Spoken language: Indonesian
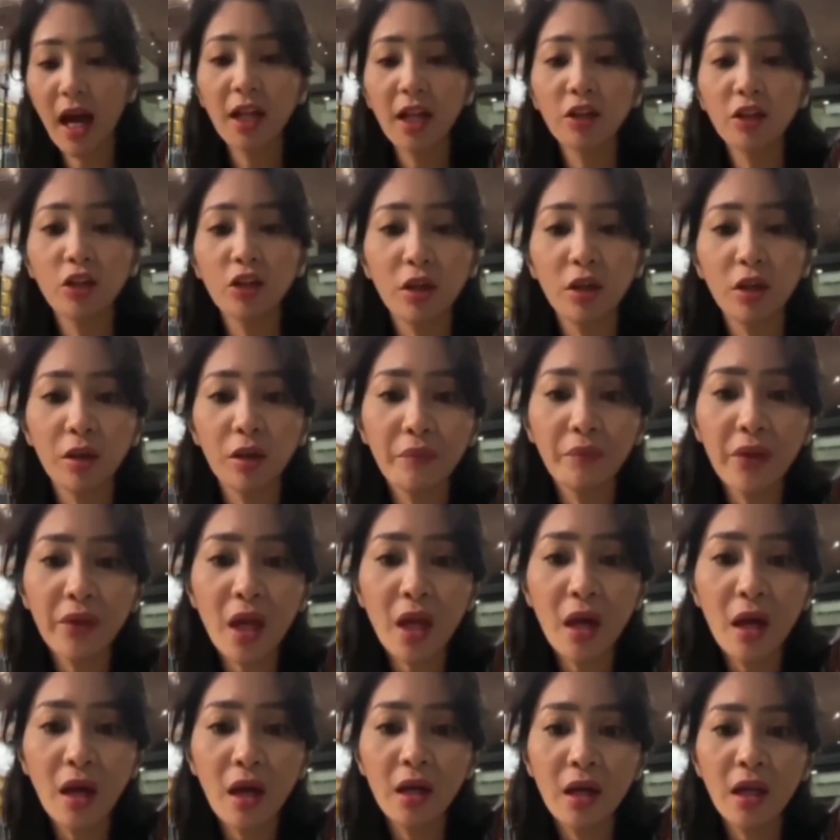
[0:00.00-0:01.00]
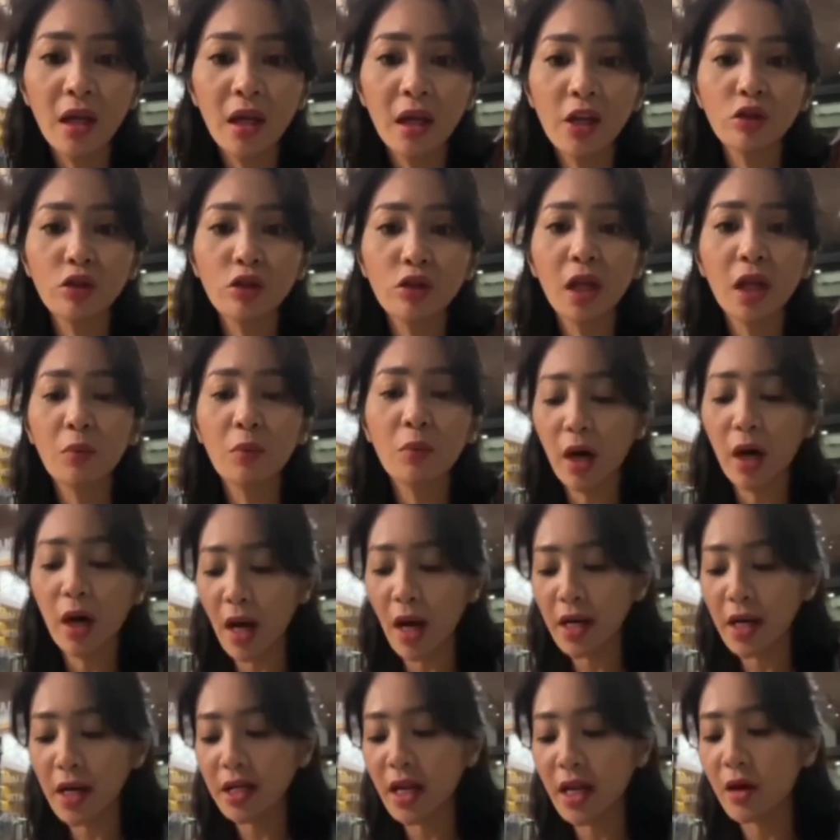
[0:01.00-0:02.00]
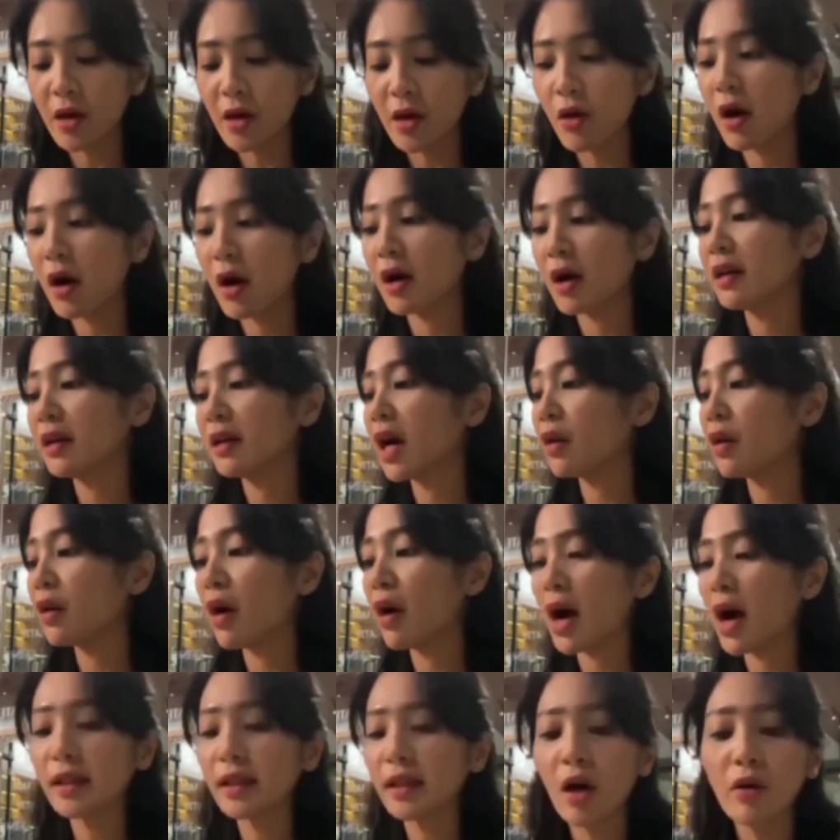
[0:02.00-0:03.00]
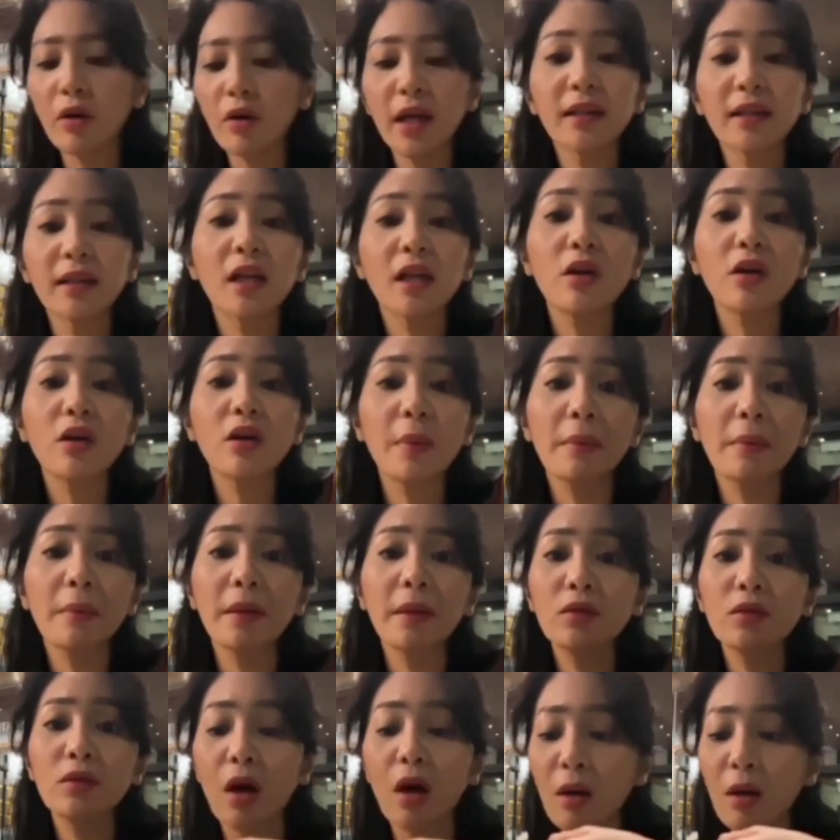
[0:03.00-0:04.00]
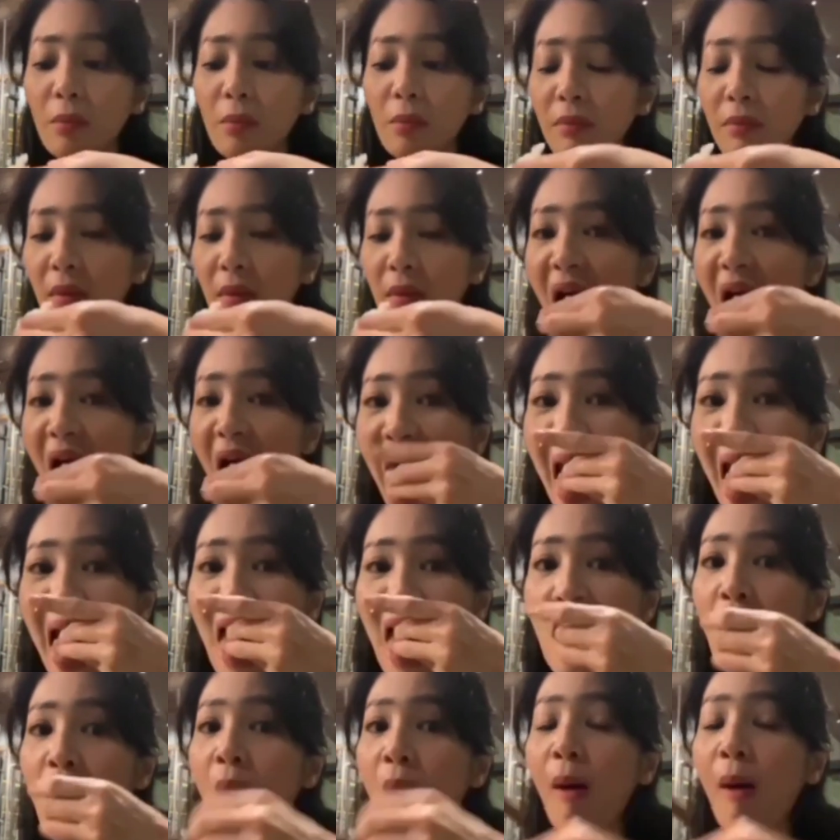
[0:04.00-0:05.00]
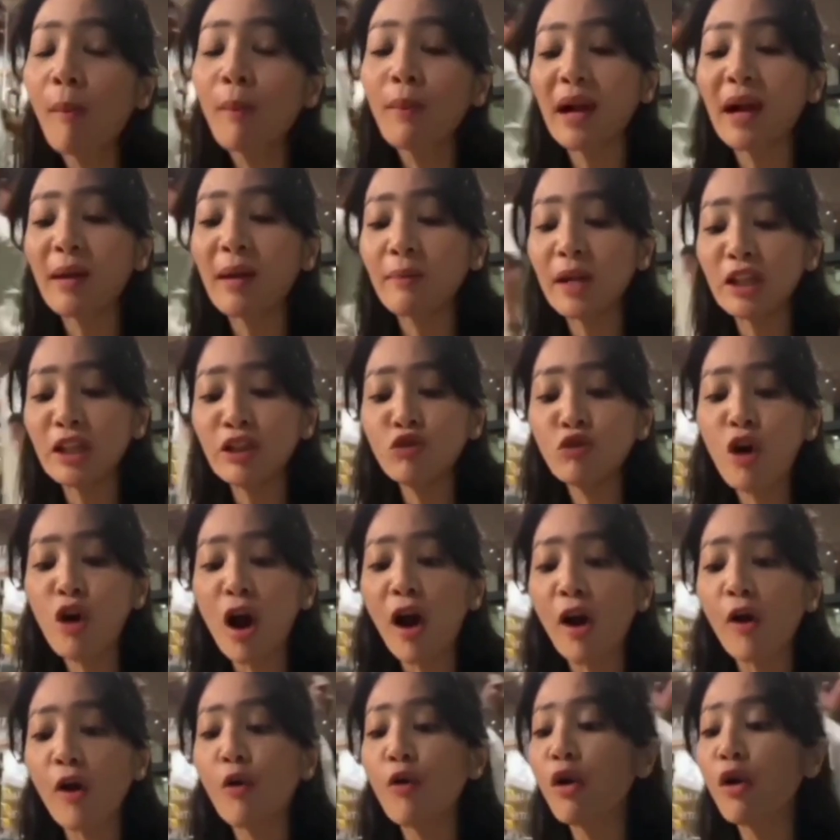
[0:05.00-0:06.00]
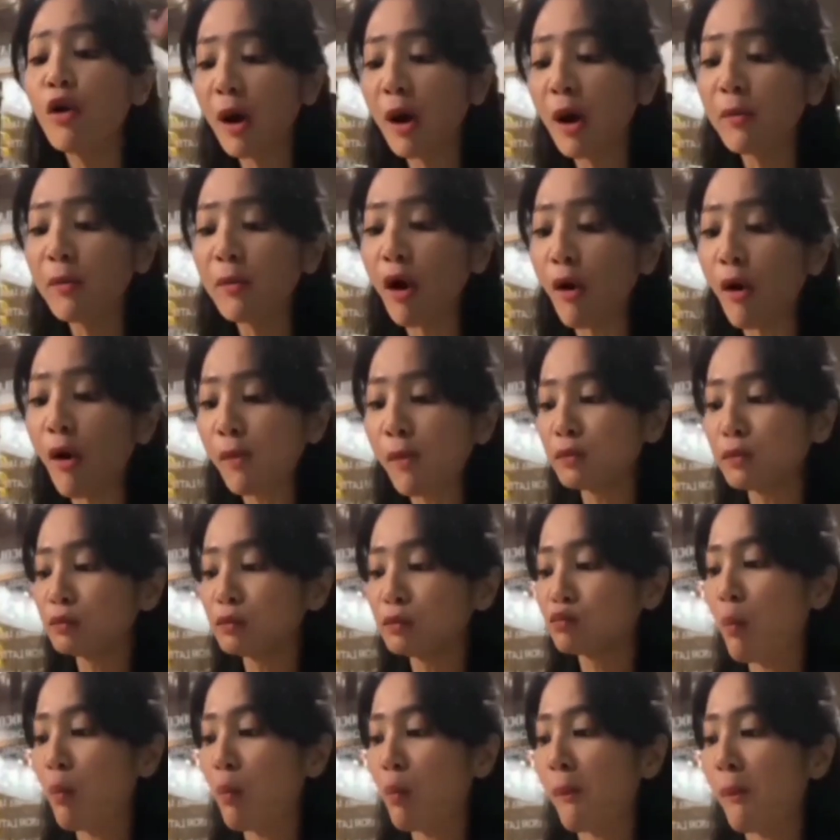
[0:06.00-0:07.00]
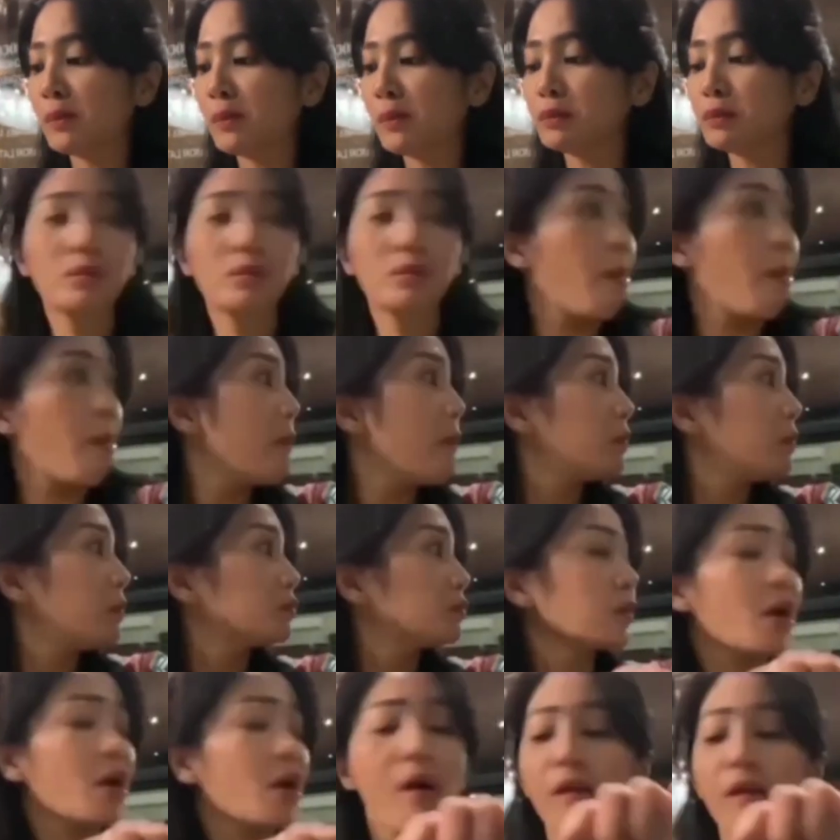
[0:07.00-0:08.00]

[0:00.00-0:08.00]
nah tuh yang jutek bukan adiknya doang ya gue nggak tahu deh ntar juga pelan pelan juga ke pelan pelan juga keungkap kok